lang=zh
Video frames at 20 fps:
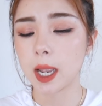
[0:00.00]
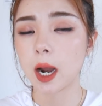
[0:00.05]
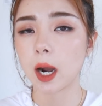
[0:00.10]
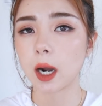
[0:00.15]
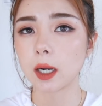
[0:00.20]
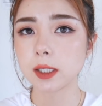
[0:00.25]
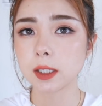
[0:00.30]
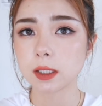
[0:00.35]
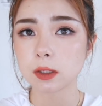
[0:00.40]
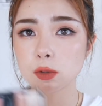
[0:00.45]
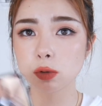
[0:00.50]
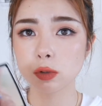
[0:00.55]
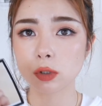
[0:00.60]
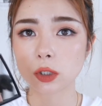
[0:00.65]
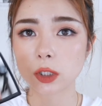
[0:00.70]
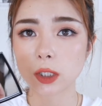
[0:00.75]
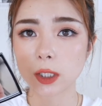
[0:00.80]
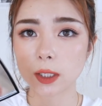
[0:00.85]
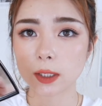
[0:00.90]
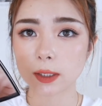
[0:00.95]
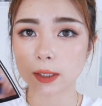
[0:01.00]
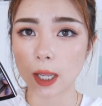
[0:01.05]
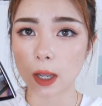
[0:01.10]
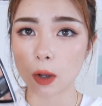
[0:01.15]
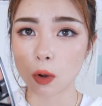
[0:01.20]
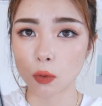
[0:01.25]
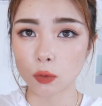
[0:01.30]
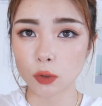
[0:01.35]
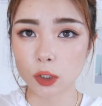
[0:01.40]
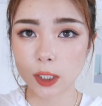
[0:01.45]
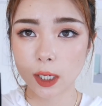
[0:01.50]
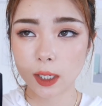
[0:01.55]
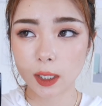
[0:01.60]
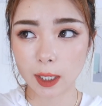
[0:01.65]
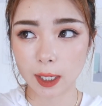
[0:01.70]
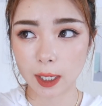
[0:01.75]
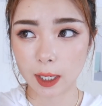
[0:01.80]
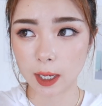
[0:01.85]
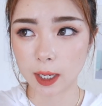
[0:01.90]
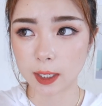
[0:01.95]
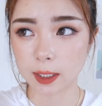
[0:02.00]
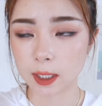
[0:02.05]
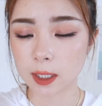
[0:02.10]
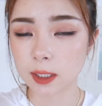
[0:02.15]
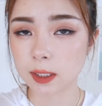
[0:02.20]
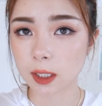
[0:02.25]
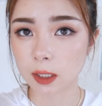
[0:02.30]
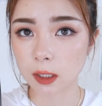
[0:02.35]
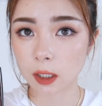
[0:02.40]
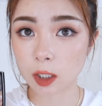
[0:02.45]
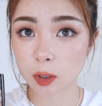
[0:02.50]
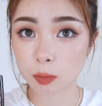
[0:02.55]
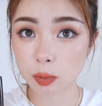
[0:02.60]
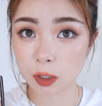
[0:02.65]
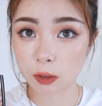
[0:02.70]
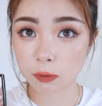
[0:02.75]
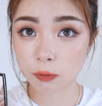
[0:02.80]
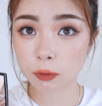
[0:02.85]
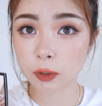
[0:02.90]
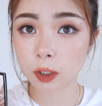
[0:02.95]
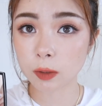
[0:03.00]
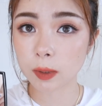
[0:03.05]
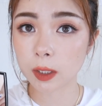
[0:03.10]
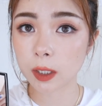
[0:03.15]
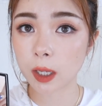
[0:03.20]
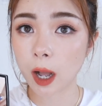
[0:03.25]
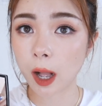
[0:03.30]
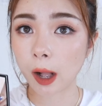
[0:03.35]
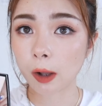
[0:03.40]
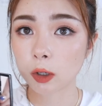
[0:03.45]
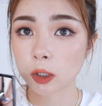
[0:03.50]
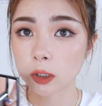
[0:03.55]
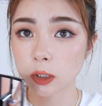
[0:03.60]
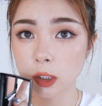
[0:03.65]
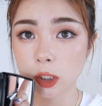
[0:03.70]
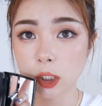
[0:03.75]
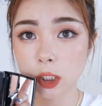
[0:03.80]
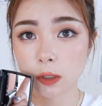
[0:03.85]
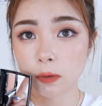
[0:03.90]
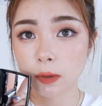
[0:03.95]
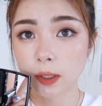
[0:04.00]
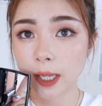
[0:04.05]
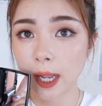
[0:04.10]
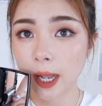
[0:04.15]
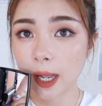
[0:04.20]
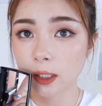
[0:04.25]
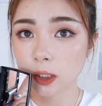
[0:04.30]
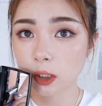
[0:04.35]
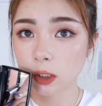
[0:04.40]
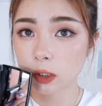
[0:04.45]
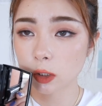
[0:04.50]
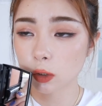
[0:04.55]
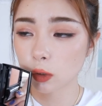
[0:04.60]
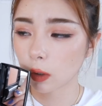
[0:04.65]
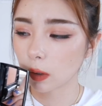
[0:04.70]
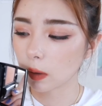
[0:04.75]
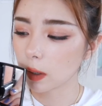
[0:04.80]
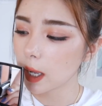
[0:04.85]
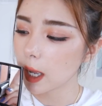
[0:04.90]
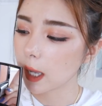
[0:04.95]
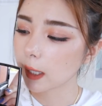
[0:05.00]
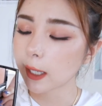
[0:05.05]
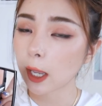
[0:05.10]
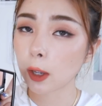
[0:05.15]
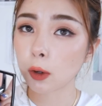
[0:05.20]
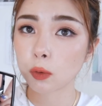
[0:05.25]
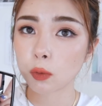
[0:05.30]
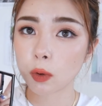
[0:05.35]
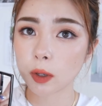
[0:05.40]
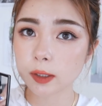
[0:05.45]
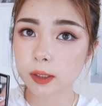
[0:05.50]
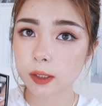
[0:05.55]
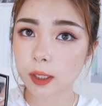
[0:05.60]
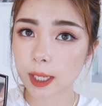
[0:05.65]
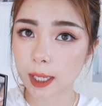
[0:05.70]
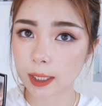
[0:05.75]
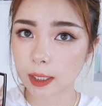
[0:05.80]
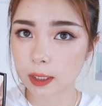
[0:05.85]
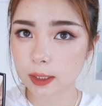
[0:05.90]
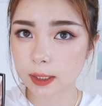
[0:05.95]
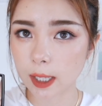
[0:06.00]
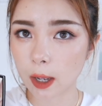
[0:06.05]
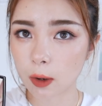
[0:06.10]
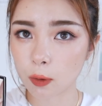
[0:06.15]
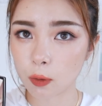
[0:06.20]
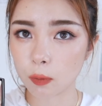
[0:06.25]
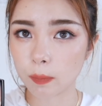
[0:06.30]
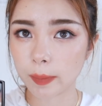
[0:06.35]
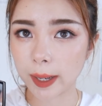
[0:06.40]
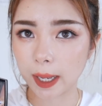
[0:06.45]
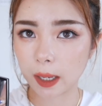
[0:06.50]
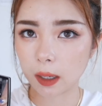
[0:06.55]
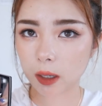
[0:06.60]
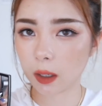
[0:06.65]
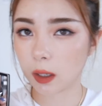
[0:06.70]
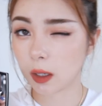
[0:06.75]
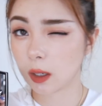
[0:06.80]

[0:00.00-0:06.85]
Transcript: 而且就是这个腮红上脸啊，也显得你皮肤特别的好，可能是因为它是这种带有光泽感的腮红嘛。